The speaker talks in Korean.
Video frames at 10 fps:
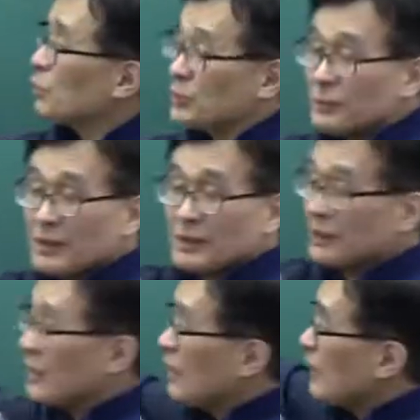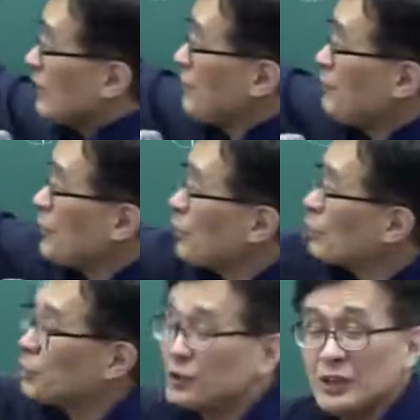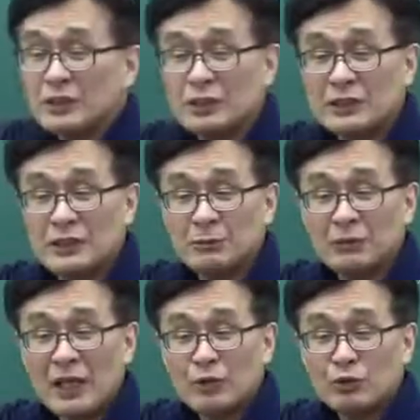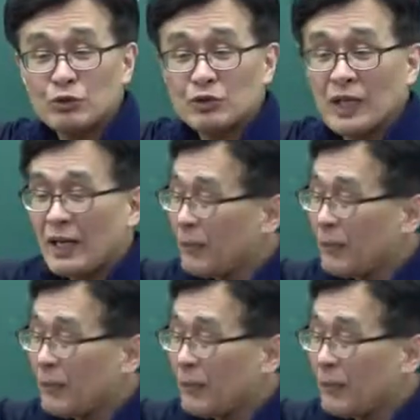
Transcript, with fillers: 요즘에는 임대료 규제에서 지문 한 두 개,